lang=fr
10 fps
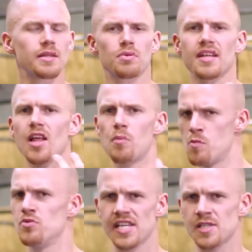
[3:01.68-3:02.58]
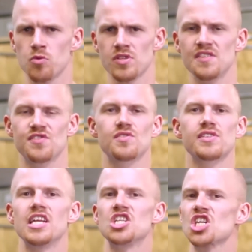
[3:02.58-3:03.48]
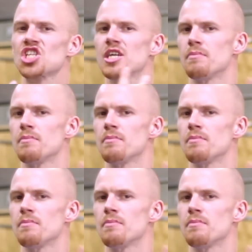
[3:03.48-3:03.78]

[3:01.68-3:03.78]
être peut-être un peu plus explosif si vous allez chercher